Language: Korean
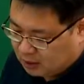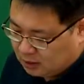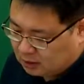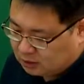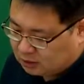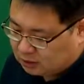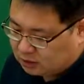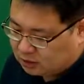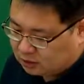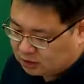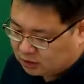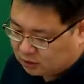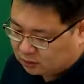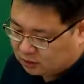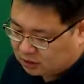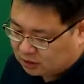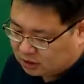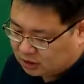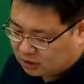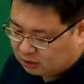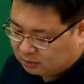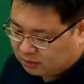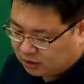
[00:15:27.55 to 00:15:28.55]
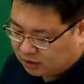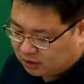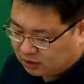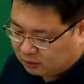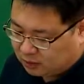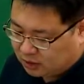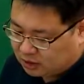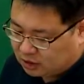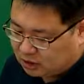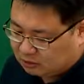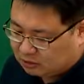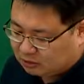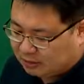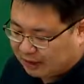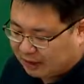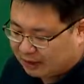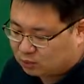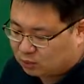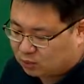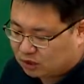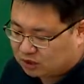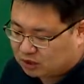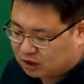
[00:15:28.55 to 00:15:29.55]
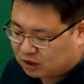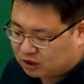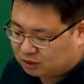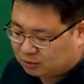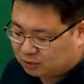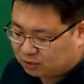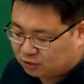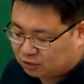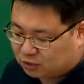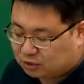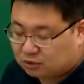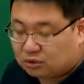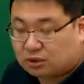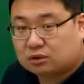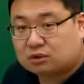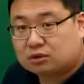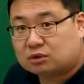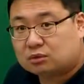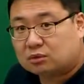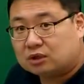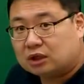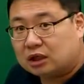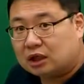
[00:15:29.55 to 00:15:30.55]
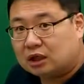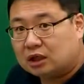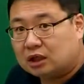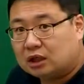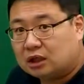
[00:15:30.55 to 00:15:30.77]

능력자로 된 사람이 확답을 발송하지 않으면 취소한 것으로 본다?